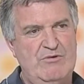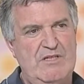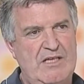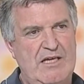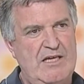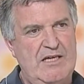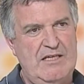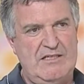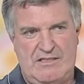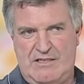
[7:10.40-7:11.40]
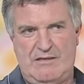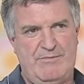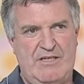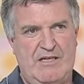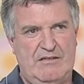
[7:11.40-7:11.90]
un'idea e ne è stata
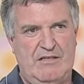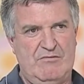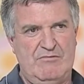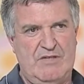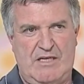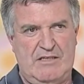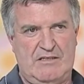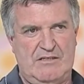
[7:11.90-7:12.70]
applicata un'altra.